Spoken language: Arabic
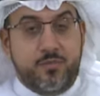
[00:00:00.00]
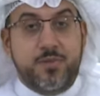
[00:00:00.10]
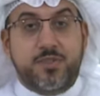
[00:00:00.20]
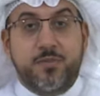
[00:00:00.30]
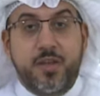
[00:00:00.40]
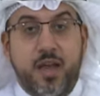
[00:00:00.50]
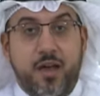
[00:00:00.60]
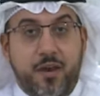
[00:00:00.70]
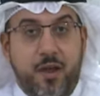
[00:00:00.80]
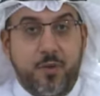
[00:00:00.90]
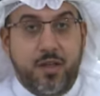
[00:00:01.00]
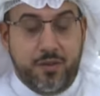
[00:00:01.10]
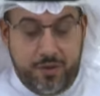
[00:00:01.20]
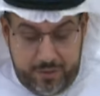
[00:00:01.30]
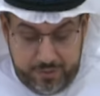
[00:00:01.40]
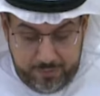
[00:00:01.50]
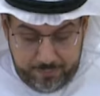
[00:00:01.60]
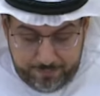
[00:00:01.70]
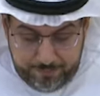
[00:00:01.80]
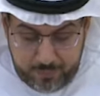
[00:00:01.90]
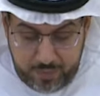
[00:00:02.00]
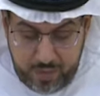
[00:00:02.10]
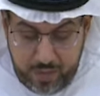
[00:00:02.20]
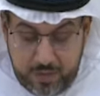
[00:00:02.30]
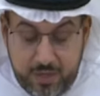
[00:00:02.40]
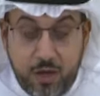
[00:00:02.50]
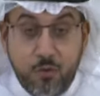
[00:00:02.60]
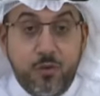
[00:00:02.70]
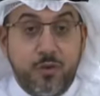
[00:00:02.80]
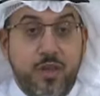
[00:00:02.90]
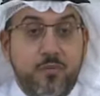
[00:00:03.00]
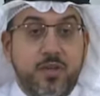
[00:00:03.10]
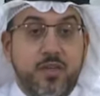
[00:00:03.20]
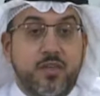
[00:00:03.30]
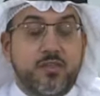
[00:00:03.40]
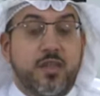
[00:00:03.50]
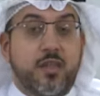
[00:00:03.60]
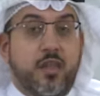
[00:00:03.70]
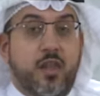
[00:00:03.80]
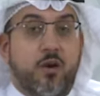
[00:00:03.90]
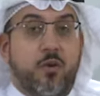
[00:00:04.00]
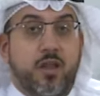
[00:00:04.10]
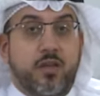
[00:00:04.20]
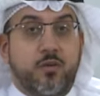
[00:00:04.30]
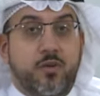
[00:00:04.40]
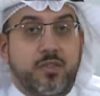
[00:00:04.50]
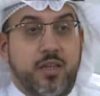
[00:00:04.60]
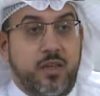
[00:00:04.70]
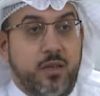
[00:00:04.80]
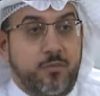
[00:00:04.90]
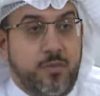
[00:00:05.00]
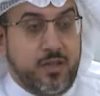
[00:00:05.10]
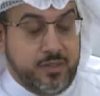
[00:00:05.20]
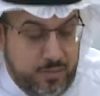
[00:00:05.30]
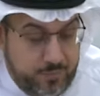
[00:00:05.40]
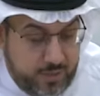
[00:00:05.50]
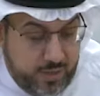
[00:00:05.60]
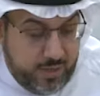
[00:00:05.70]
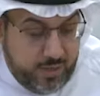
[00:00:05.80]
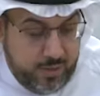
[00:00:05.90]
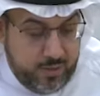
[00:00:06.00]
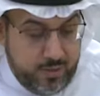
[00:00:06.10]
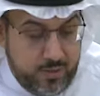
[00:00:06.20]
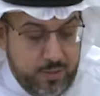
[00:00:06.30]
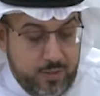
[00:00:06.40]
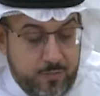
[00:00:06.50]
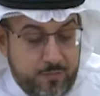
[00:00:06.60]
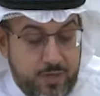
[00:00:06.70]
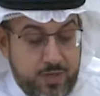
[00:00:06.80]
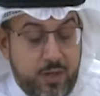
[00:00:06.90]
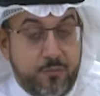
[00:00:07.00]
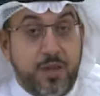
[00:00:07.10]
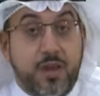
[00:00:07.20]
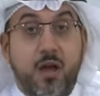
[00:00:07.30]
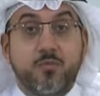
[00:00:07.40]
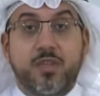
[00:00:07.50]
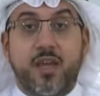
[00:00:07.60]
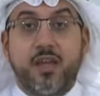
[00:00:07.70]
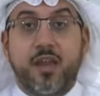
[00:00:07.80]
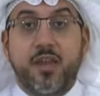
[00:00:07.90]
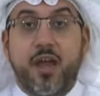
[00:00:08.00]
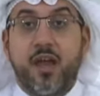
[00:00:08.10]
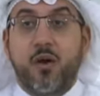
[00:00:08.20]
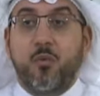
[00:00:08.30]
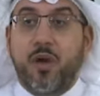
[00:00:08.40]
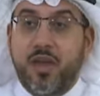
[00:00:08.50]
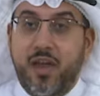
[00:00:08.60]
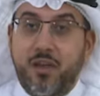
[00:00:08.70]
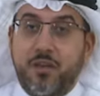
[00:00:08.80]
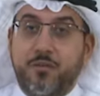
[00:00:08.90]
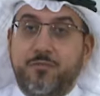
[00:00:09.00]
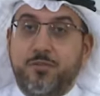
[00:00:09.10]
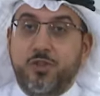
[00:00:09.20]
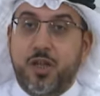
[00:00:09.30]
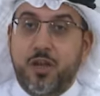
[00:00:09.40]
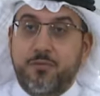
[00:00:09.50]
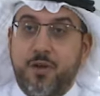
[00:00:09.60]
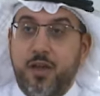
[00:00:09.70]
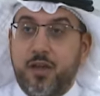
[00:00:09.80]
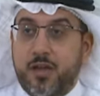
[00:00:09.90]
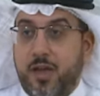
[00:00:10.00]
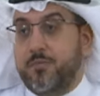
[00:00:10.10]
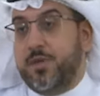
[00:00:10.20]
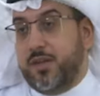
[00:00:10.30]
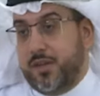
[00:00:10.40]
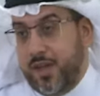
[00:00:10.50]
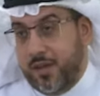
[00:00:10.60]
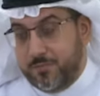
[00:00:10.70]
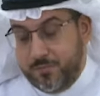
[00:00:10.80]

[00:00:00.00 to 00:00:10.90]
بسم الله الرحمن الرحيم يقول النبي صلى الله عليه وسلم ليس منا من لم يرحم صغيرنا ويعرف شرف كبيرنا